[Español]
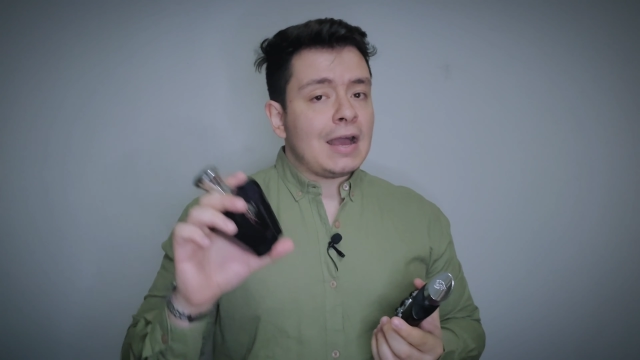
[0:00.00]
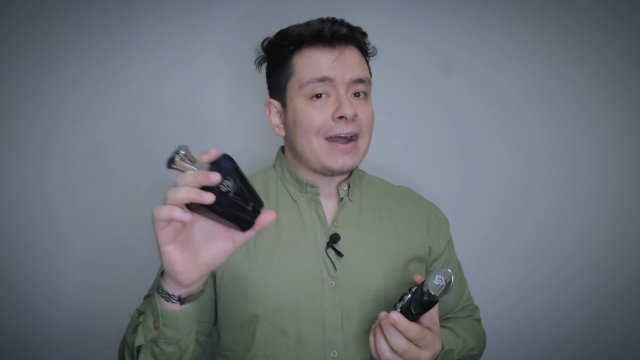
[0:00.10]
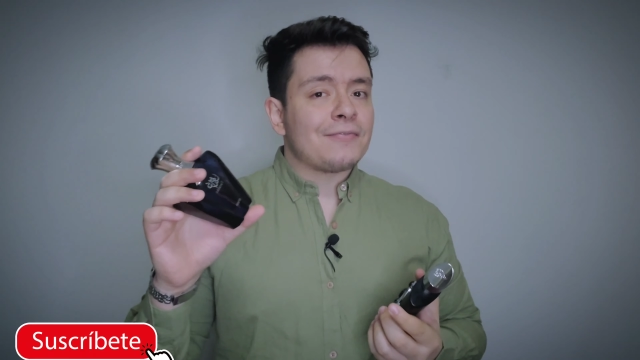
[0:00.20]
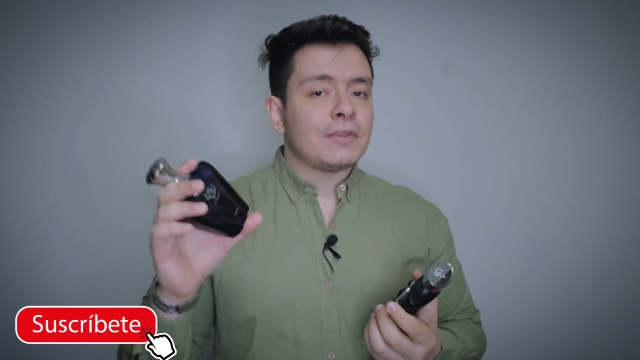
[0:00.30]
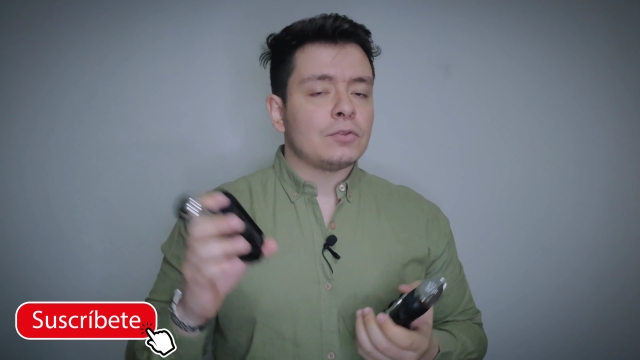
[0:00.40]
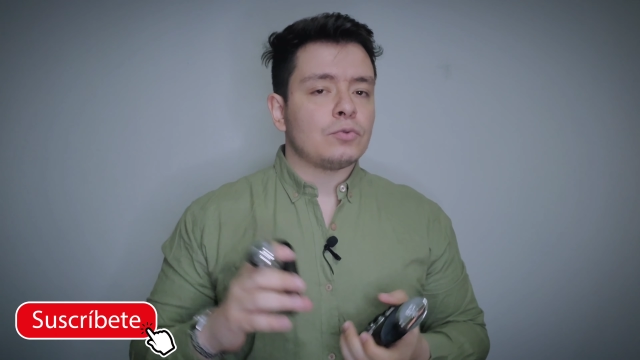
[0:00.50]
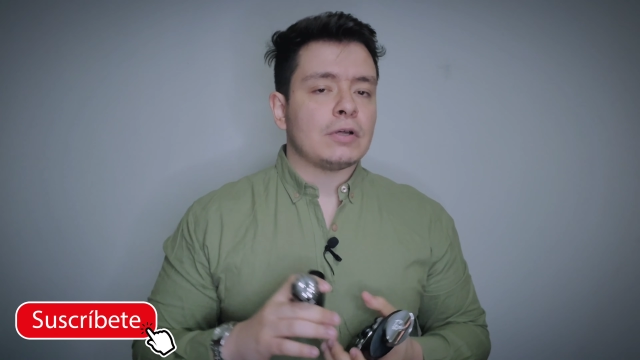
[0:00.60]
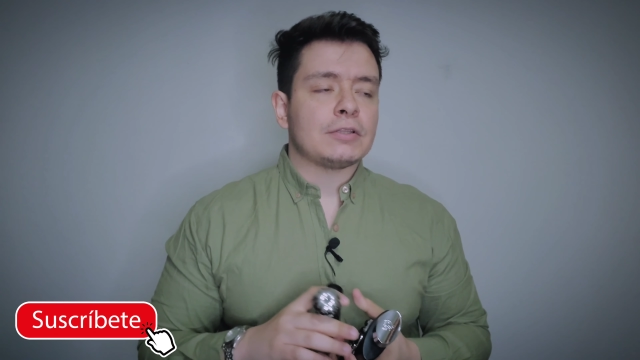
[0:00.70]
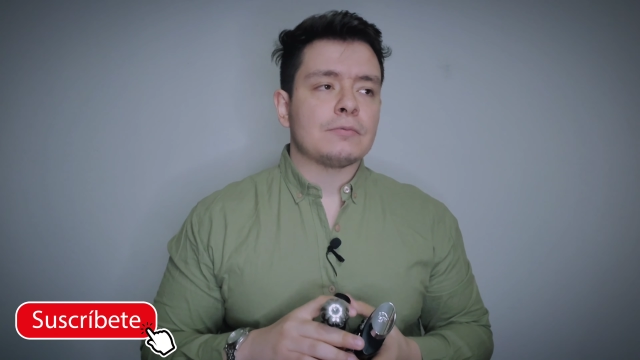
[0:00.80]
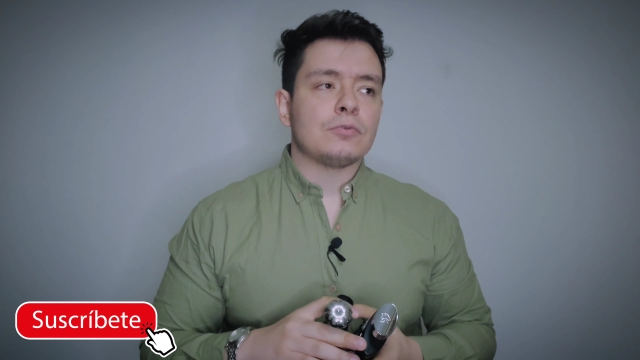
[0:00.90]
Afnan
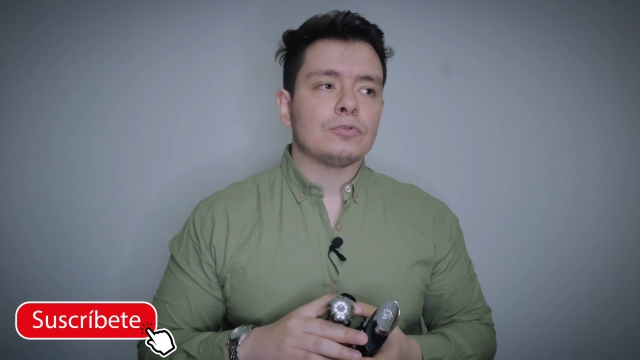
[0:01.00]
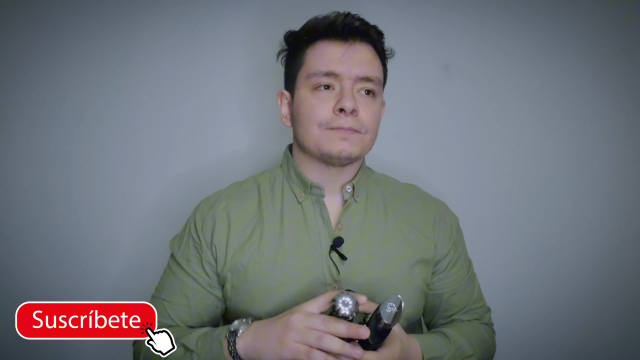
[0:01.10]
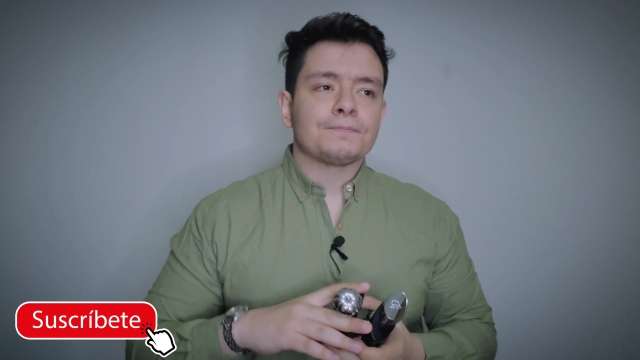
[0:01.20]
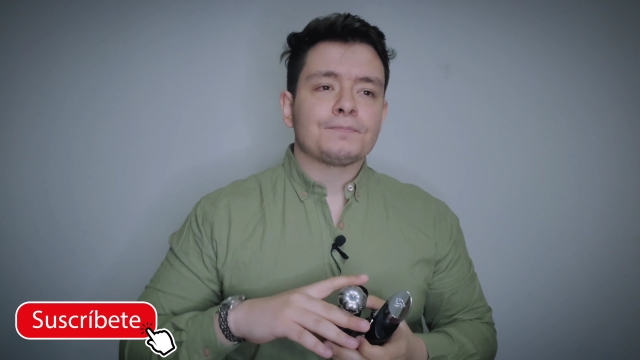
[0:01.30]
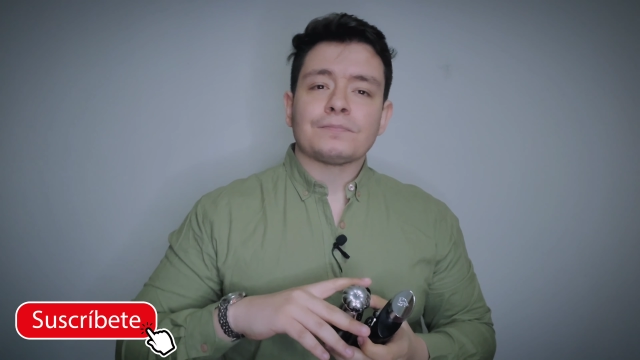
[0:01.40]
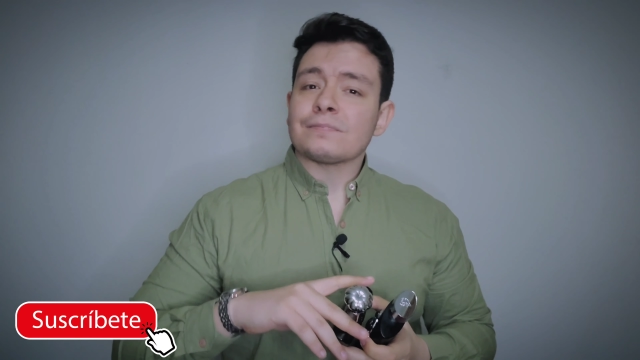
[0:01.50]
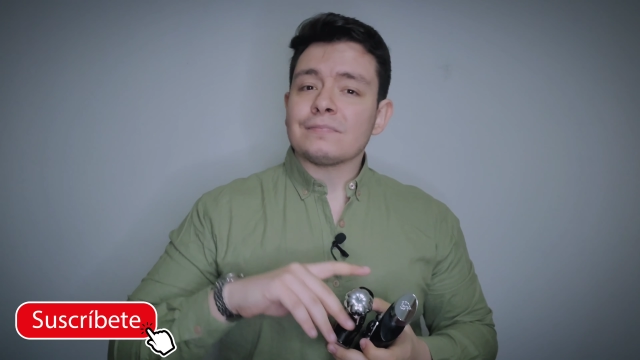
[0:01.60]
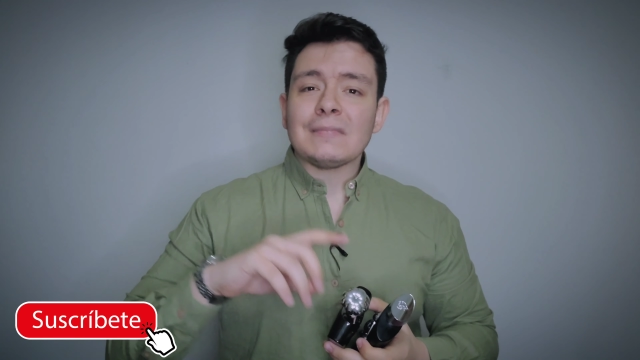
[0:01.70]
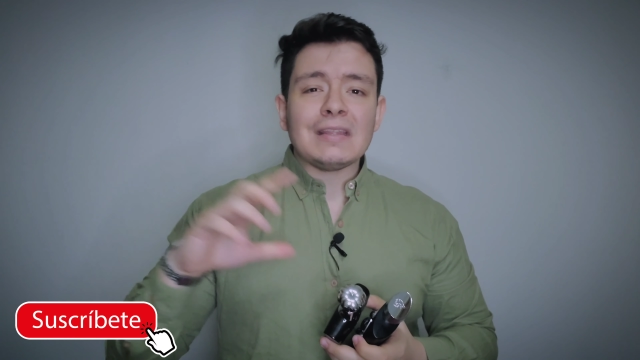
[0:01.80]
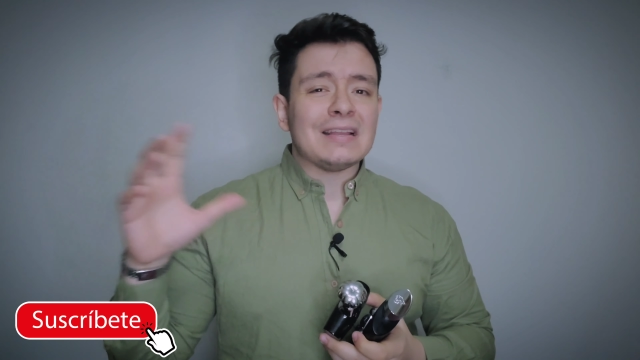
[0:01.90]
Turati Blue
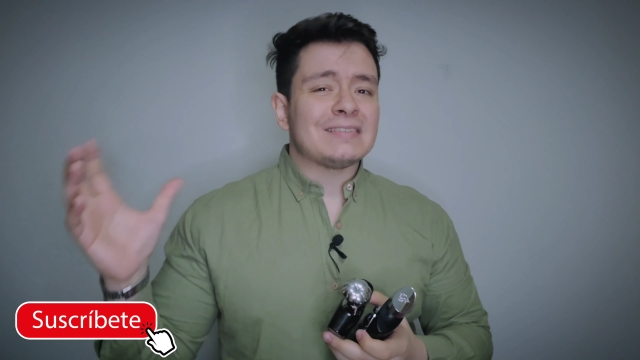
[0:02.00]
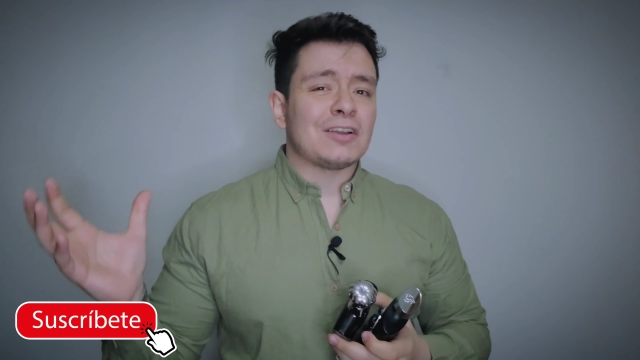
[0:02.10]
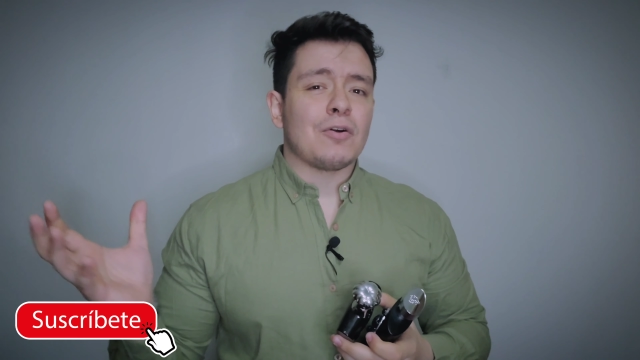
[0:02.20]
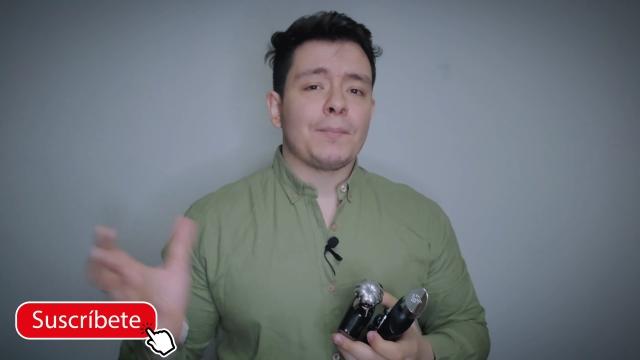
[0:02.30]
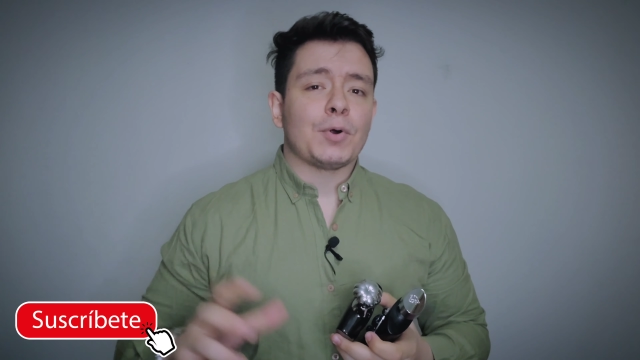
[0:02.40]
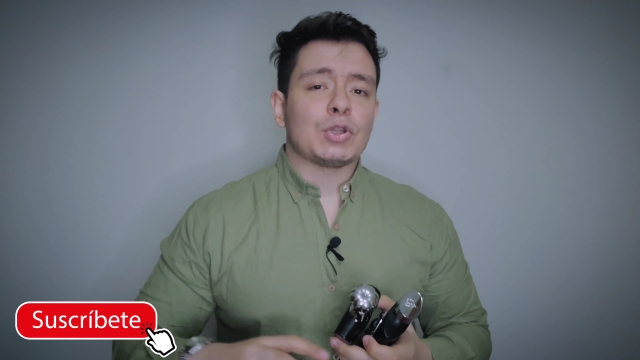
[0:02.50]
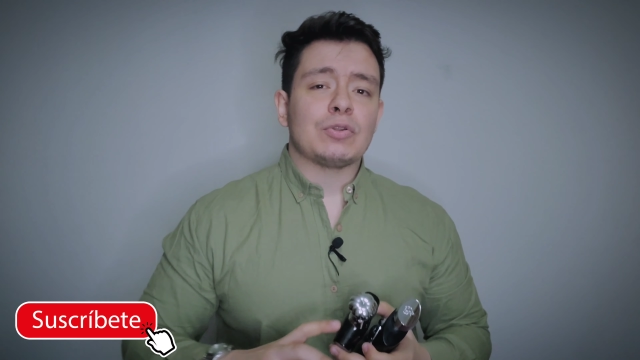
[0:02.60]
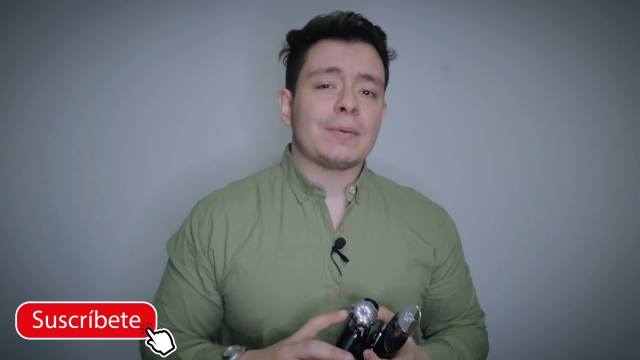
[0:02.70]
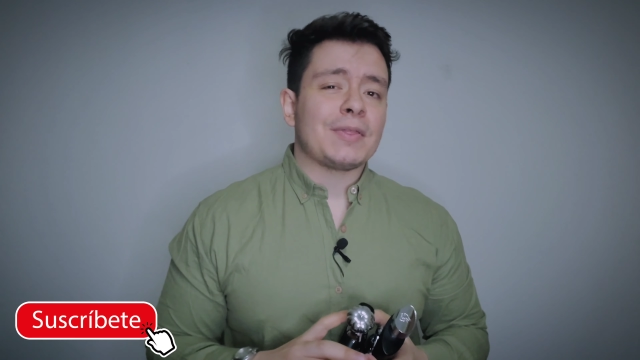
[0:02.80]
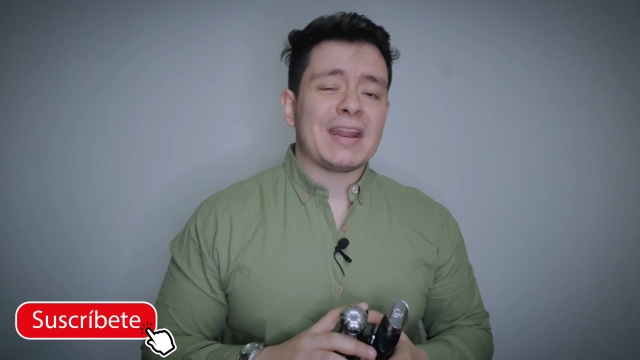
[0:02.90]
se comporta
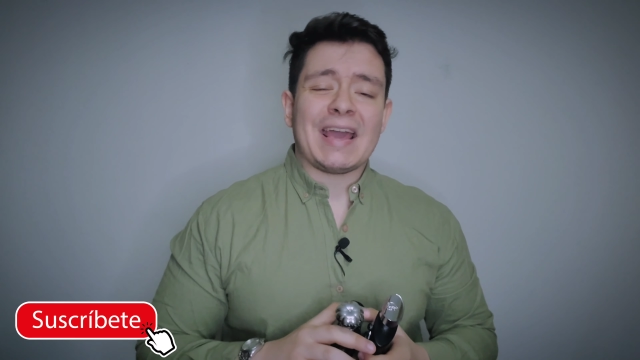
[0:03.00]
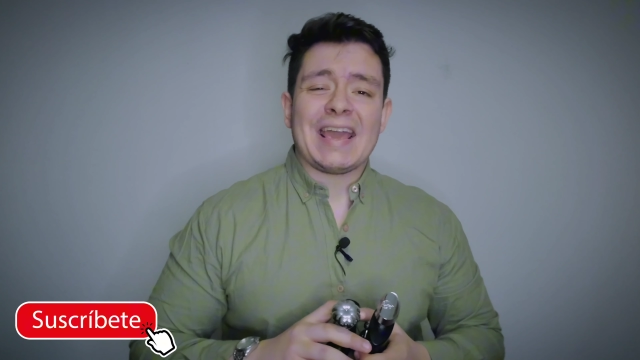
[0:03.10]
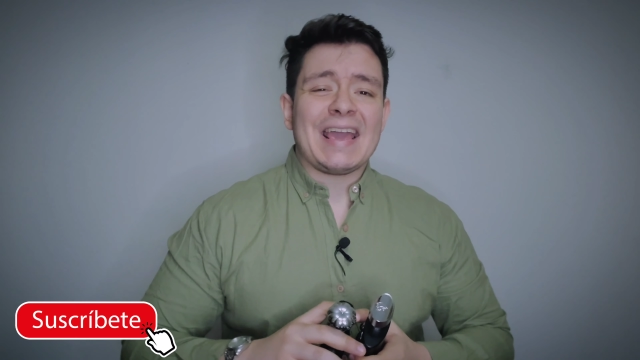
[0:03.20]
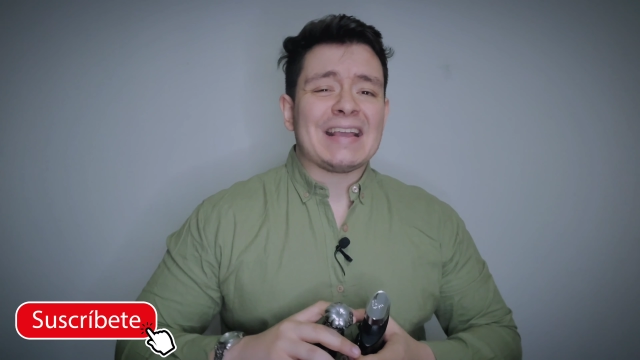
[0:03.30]
de una manera